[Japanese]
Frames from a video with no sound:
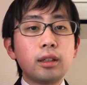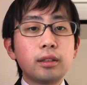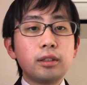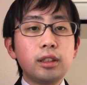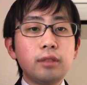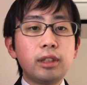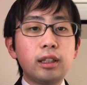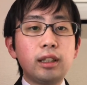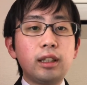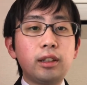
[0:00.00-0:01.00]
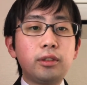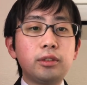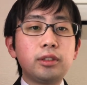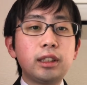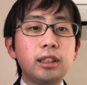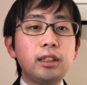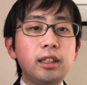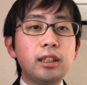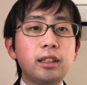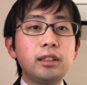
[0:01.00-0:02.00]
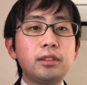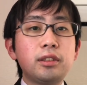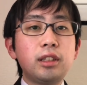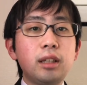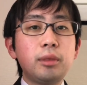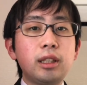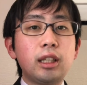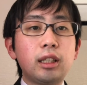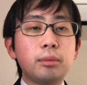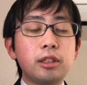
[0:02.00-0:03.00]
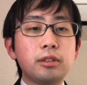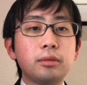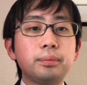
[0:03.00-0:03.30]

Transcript: それでは、えー、この戦い方について見ていきましょう